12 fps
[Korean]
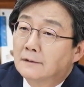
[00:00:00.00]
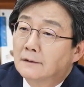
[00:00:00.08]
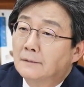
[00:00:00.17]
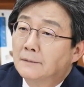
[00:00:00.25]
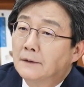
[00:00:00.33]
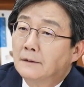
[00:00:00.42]

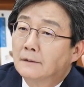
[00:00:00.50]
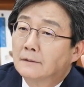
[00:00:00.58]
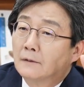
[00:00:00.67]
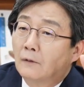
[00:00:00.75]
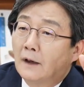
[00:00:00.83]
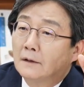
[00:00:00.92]

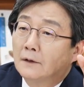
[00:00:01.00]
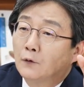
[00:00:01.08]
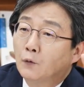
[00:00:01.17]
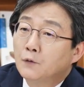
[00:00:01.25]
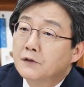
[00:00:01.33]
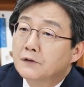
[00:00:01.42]
그러면 과거에
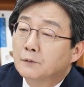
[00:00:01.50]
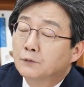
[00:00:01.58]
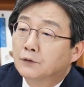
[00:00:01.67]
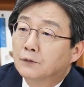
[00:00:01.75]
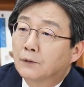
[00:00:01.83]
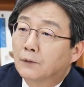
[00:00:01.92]
노무현
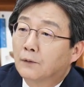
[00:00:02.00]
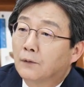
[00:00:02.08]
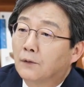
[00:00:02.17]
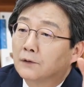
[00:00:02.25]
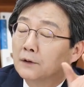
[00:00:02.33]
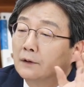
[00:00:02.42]
정부도
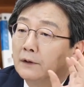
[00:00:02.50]
그렇고